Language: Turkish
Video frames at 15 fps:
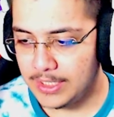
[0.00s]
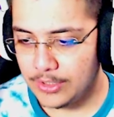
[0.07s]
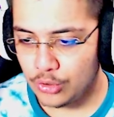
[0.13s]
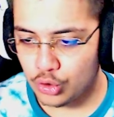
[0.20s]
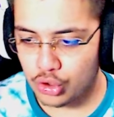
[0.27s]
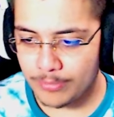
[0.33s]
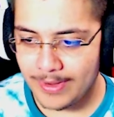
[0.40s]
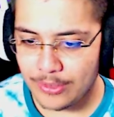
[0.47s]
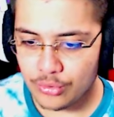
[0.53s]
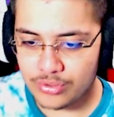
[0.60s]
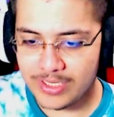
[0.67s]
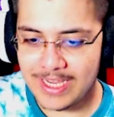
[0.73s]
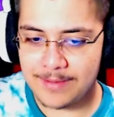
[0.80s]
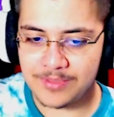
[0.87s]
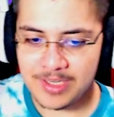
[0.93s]
Şu
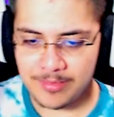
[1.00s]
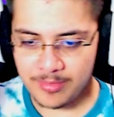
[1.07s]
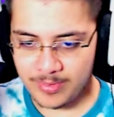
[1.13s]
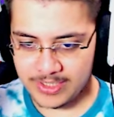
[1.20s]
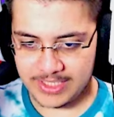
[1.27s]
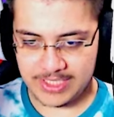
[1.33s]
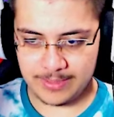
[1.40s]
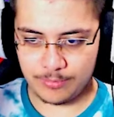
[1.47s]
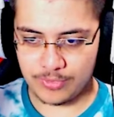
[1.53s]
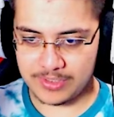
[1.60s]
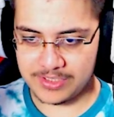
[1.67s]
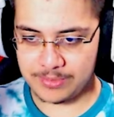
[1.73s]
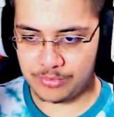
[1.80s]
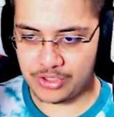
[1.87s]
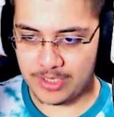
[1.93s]
Medusa Ames'e bir bakayım bu
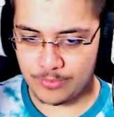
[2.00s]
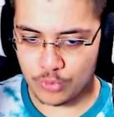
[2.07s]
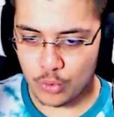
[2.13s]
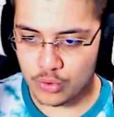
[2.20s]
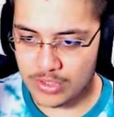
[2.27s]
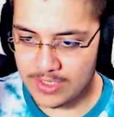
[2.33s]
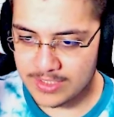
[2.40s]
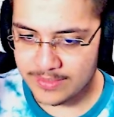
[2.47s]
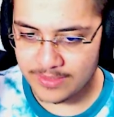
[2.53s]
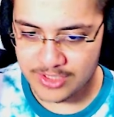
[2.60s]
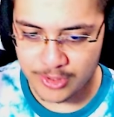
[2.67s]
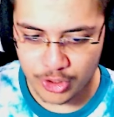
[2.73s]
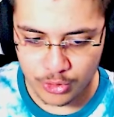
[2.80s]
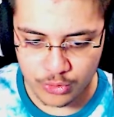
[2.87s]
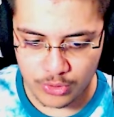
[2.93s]
nasıl bir şeymiş. Özel
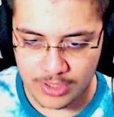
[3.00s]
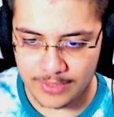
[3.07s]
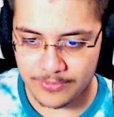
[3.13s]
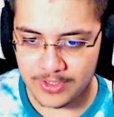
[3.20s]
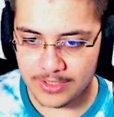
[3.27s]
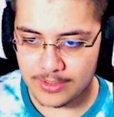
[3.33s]
savaşçı özel lafı